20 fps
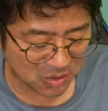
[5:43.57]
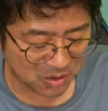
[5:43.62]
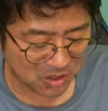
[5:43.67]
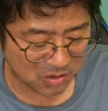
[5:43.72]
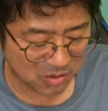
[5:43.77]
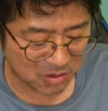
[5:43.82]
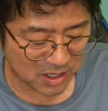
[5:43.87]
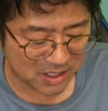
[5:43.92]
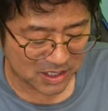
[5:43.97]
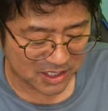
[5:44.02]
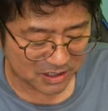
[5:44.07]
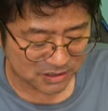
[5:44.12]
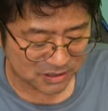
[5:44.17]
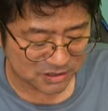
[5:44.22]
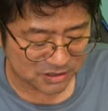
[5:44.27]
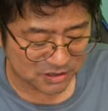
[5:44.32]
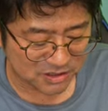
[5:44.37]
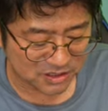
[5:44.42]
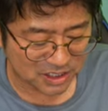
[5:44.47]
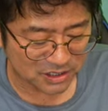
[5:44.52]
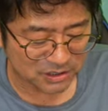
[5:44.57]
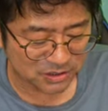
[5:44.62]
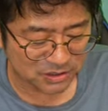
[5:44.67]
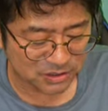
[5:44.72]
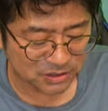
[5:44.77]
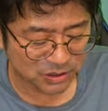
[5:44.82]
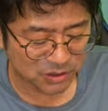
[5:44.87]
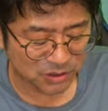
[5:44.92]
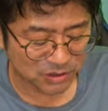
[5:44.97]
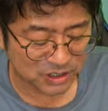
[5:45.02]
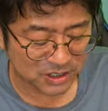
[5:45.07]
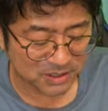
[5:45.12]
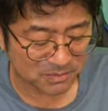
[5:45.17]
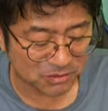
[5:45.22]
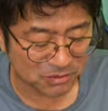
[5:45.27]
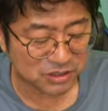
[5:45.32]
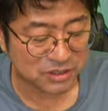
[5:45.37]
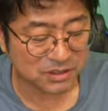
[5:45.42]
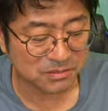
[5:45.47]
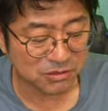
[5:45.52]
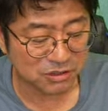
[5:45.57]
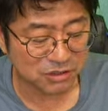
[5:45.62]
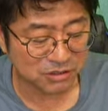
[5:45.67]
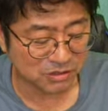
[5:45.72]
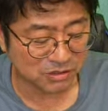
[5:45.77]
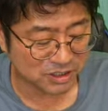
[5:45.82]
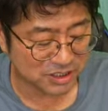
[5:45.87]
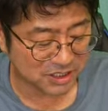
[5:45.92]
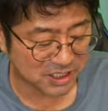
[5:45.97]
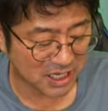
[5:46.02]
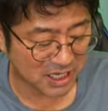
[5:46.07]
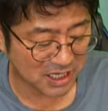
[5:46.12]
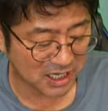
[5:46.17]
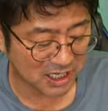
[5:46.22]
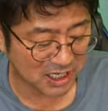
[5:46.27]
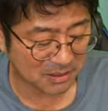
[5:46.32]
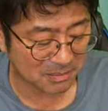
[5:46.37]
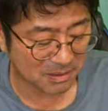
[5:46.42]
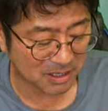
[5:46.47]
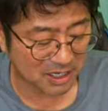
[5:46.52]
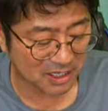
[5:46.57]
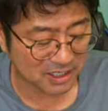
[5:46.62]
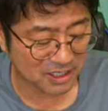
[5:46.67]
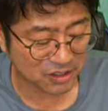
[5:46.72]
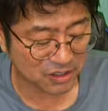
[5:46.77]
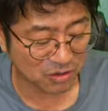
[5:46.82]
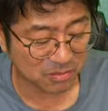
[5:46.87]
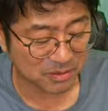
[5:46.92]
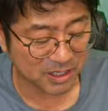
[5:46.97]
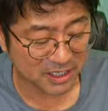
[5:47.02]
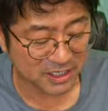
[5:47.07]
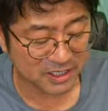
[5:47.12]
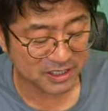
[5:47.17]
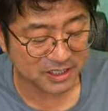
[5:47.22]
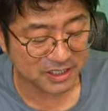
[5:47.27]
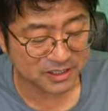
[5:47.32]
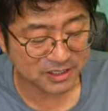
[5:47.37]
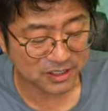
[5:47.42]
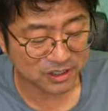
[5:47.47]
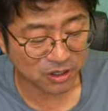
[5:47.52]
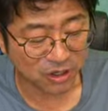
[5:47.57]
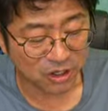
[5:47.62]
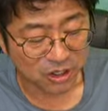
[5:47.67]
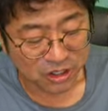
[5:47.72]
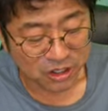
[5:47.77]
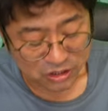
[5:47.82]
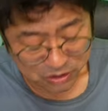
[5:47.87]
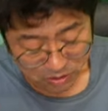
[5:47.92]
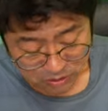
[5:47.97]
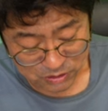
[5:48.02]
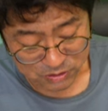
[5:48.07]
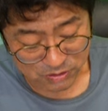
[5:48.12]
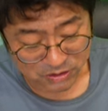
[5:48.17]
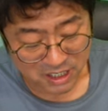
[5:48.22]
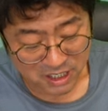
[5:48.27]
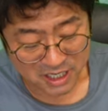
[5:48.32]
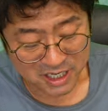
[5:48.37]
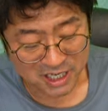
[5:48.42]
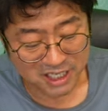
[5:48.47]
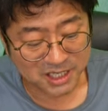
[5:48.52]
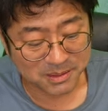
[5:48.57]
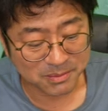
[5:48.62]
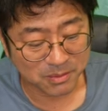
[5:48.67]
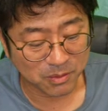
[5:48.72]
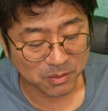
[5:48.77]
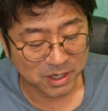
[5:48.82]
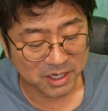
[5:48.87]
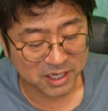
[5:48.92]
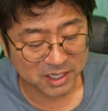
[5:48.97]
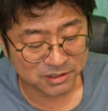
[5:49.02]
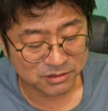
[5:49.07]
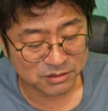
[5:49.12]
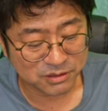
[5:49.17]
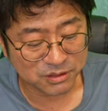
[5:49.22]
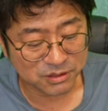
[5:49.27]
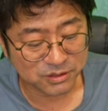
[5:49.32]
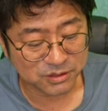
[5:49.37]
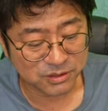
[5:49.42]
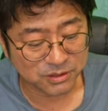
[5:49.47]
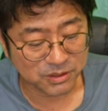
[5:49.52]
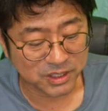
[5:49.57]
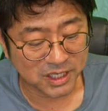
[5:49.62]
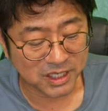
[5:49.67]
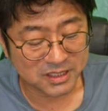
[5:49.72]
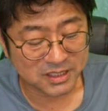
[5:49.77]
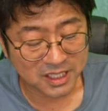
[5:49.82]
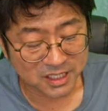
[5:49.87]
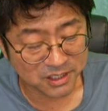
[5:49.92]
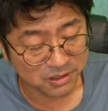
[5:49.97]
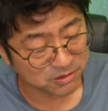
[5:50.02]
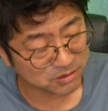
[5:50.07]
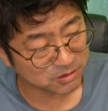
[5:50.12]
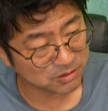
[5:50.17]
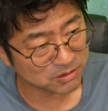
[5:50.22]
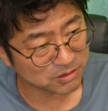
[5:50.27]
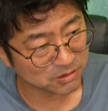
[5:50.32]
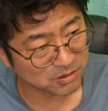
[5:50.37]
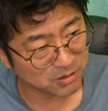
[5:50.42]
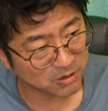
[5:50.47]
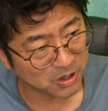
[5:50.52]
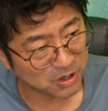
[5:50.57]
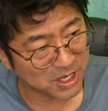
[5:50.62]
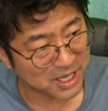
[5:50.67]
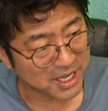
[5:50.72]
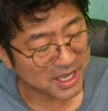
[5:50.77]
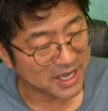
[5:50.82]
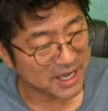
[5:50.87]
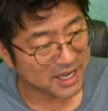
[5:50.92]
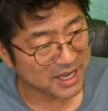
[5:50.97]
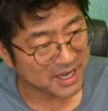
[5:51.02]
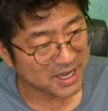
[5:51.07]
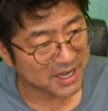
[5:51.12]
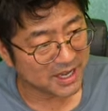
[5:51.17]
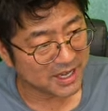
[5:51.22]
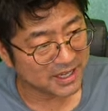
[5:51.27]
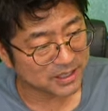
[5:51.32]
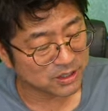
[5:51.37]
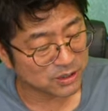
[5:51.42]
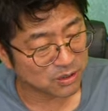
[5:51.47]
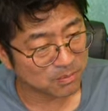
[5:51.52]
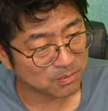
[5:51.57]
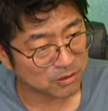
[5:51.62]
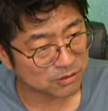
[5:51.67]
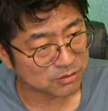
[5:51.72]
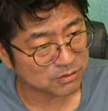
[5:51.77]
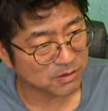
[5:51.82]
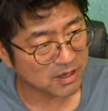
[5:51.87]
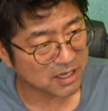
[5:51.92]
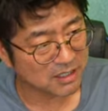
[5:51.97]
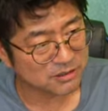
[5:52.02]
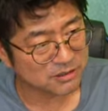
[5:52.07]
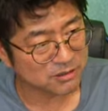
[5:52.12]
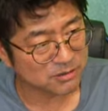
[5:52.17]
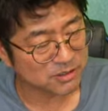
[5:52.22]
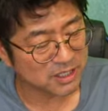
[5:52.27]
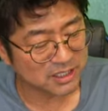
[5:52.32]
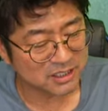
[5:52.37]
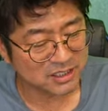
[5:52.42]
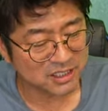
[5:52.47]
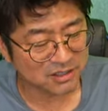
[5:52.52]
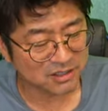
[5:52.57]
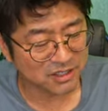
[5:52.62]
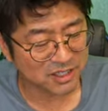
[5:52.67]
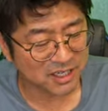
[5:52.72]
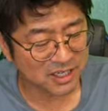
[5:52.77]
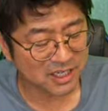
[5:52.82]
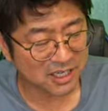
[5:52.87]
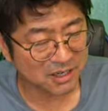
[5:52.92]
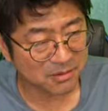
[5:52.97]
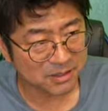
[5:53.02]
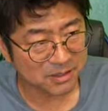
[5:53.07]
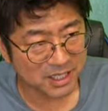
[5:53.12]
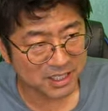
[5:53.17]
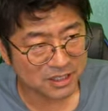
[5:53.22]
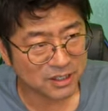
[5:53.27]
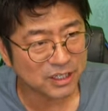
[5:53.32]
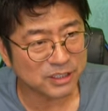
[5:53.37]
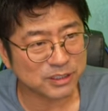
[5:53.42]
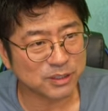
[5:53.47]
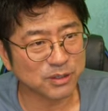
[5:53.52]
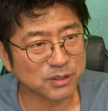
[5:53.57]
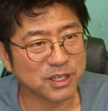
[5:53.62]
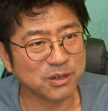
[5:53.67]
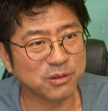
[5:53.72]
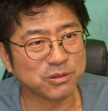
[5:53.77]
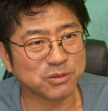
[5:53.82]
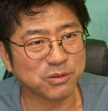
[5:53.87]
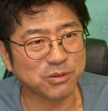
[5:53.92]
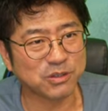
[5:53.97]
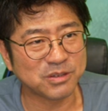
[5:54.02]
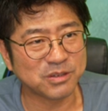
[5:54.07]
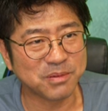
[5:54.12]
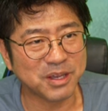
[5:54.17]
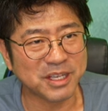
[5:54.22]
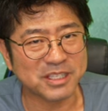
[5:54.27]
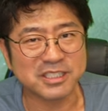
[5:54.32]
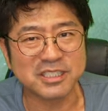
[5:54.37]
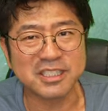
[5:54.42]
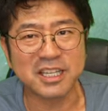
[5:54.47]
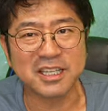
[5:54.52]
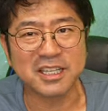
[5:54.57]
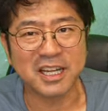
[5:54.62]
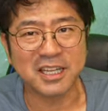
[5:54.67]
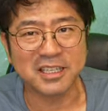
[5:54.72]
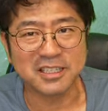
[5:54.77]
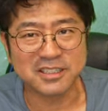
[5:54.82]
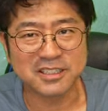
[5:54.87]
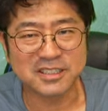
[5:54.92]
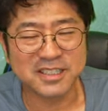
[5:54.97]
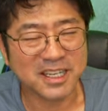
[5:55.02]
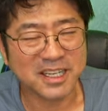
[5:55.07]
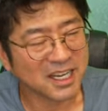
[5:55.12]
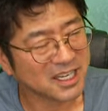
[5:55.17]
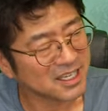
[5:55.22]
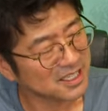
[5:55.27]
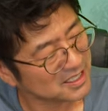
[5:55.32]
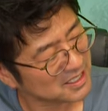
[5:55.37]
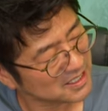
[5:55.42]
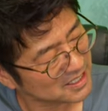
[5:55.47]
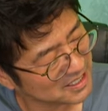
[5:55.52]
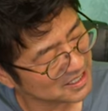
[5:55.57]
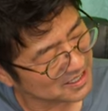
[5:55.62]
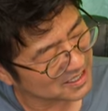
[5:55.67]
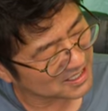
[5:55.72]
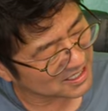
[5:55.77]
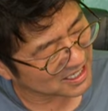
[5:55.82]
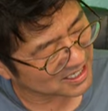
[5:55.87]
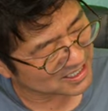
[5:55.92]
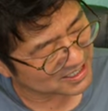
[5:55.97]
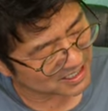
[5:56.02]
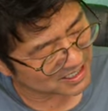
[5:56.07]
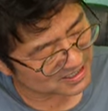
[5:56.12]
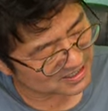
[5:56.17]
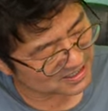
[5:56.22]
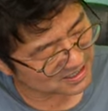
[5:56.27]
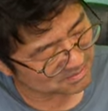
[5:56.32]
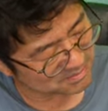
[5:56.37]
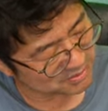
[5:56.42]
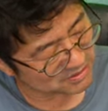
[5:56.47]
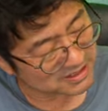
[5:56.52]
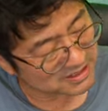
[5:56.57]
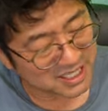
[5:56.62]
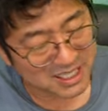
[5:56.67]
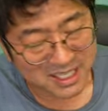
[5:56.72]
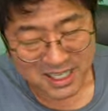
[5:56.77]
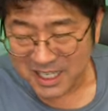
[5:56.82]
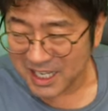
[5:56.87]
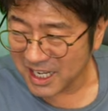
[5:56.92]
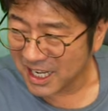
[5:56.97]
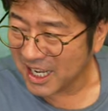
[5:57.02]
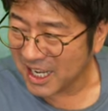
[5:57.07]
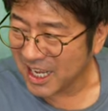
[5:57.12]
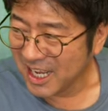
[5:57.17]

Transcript: 終われるっていうようにもしもちろん時間があれば書き込めはいいんですけど土地の段階でも終われるというような先ほどのこう、えー、とポルトガルの電車ねなんかはなんとなくそんなことをイメージしてたんですだからね書き出し何分ぐらいかな